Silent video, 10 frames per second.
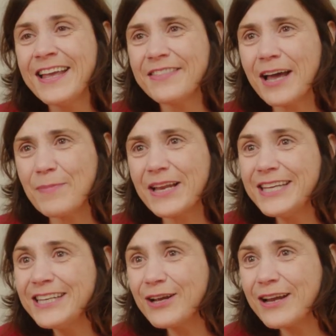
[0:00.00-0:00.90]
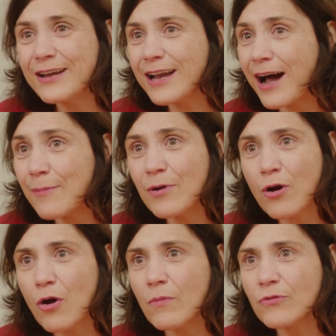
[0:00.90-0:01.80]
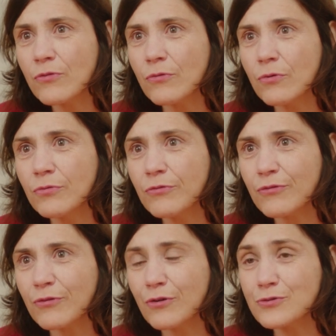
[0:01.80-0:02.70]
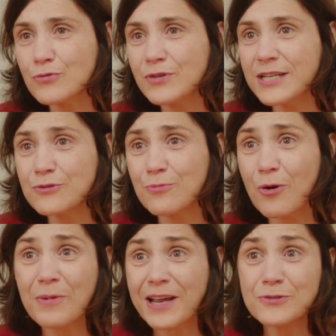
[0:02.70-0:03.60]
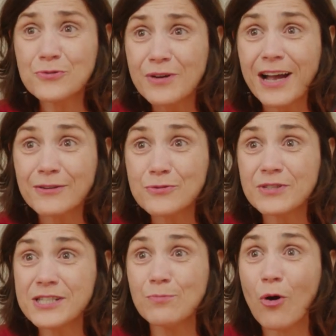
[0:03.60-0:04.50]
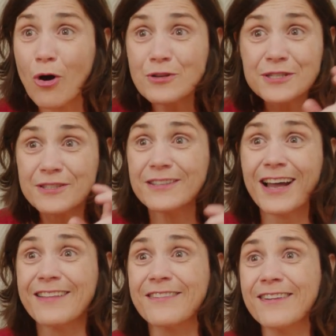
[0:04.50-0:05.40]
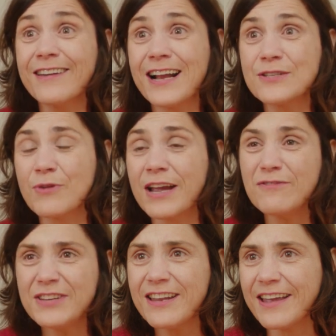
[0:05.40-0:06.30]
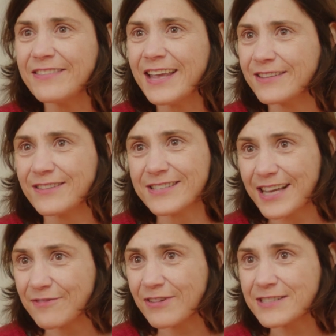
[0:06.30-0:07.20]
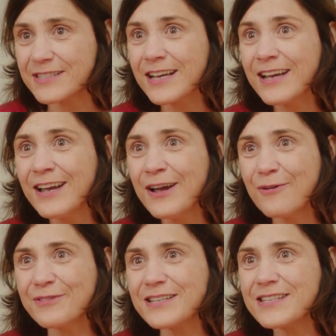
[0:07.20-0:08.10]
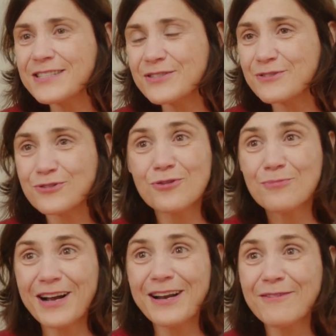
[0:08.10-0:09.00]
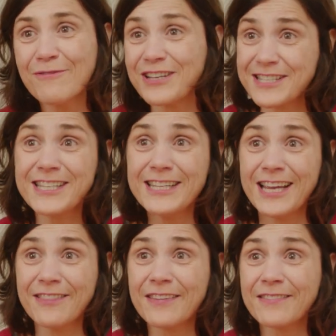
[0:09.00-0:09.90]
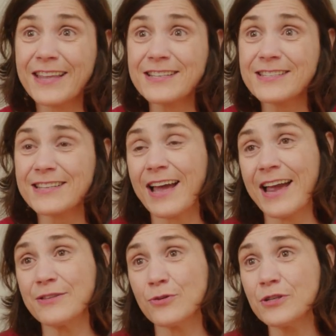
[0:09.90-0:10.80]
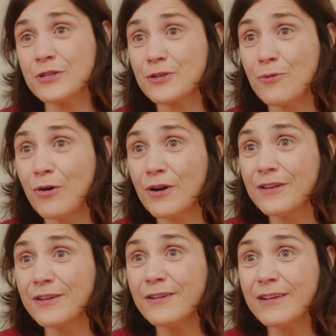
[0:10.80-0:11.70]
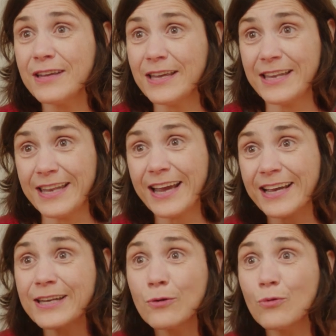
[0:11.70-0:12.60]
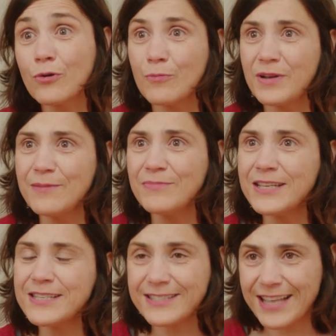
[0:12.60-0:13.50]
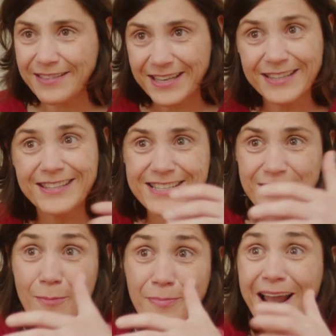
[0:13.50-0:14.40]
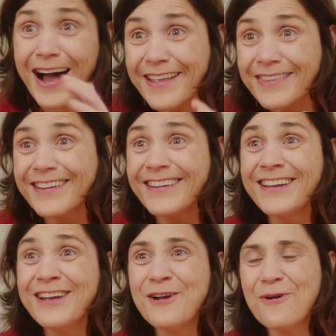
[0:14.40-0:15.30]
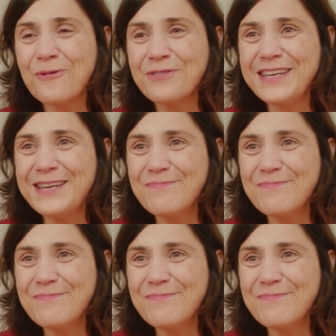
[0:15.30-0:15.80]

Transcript: nach Berlin kam, kommt und äh, zunächst überhaupt keinen Zugang zu diesem Osten hatte, also ein wiederentdecktes etwas. Und das ist schon mal faszinierend, dass ein solches Gebäude in der Erinnerung geblieben ist, dann in dieser Plane. Und die